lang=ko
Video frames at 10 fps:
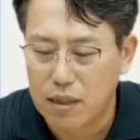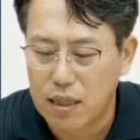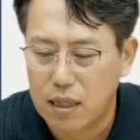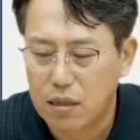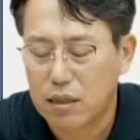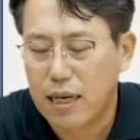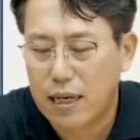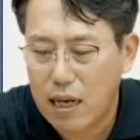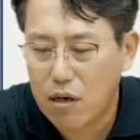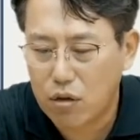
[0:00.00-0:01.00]
이렇게
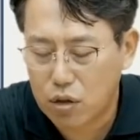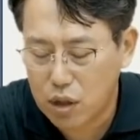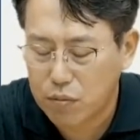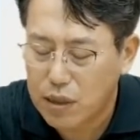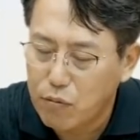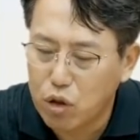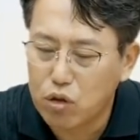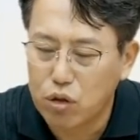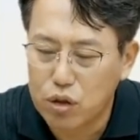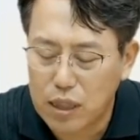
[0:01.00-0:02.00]
생각을 하는 거죠. 지금
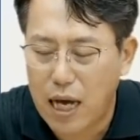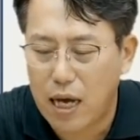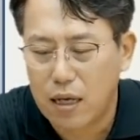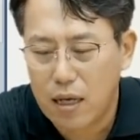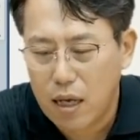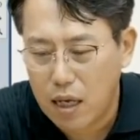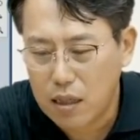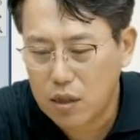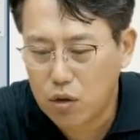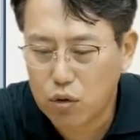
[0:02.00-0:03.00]
삼성전자,
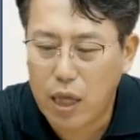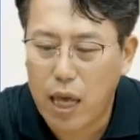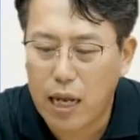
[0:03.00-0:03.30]
LG이노텍,